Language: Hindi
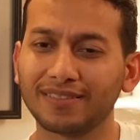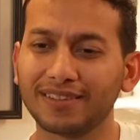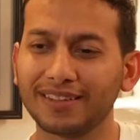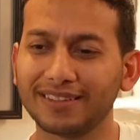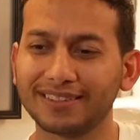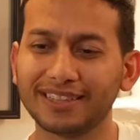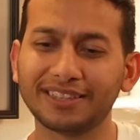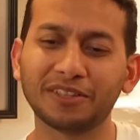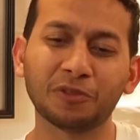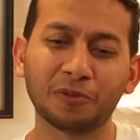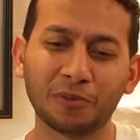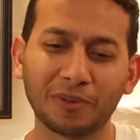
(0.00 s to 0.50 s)

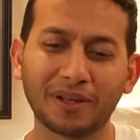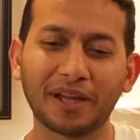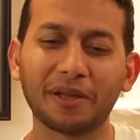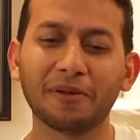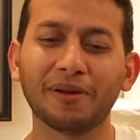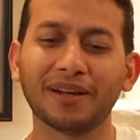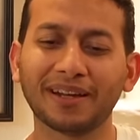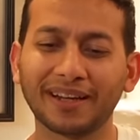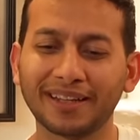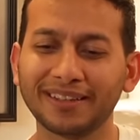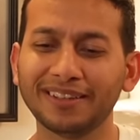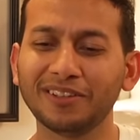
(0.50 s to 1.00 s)
जैसे उसमें कई
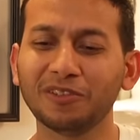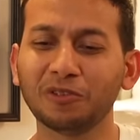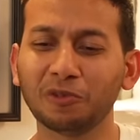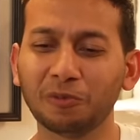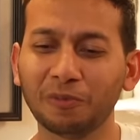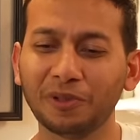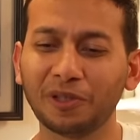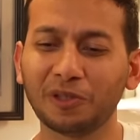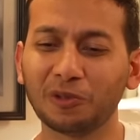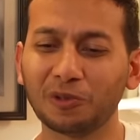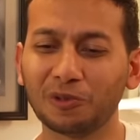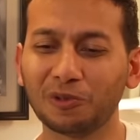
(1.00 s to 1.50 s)
बार कहते हैं ना
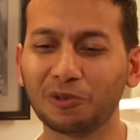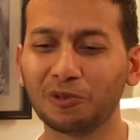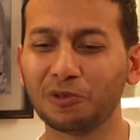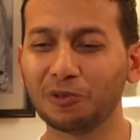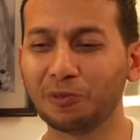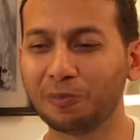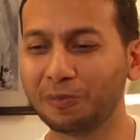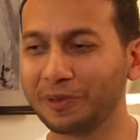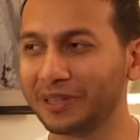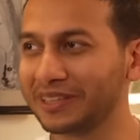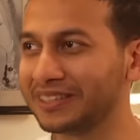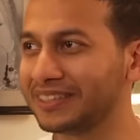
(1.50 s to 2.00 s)
तुम्हें
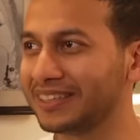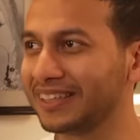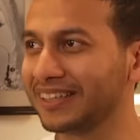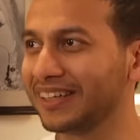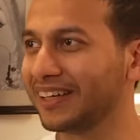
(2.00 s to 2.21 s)
यूपीएससी